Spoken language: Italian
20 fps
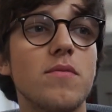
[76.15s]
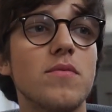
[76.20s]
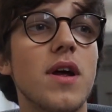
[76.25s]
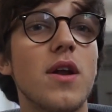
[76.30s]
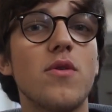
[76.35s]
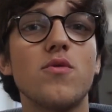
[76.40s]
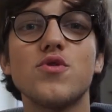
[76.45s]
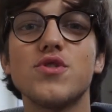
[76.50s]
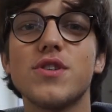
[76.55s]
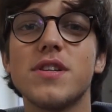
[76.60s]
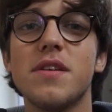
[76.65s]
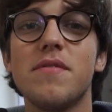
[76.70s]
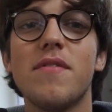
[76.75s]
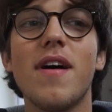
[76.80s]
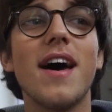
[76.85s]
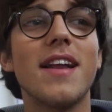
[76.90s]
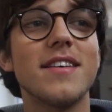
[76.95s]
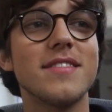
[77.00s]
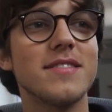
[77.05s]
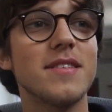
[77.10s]
una luce
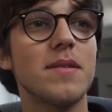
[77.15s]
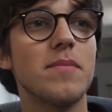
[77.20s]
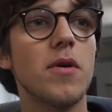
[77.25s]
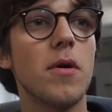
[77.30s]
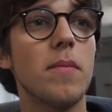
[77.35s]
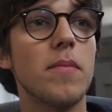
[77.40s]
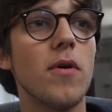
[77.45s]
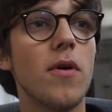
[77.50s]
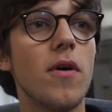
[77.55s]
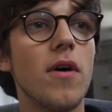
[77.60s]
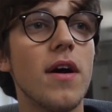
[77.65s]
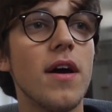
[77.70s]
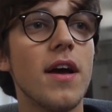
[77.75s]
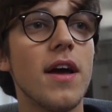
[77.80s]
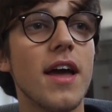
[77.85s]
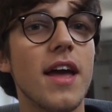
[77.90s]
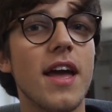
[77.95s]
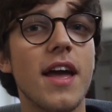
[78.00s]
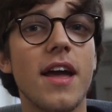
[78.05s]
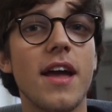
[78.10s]
diversa proprio
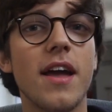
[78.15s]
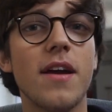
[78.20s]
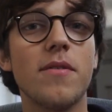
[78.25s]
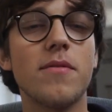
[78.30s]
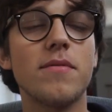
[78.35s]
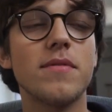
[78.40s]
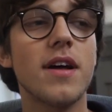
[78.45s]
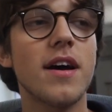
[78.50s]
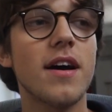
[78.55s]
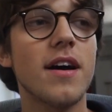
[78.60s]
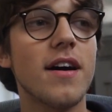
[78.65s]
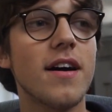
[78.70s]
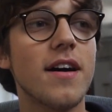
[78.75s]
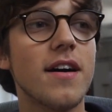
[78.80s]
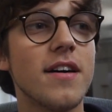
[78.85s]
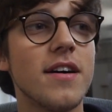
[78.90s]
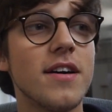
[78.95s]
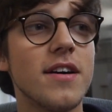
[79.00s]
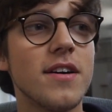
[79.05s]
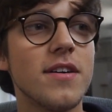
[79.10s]
e una,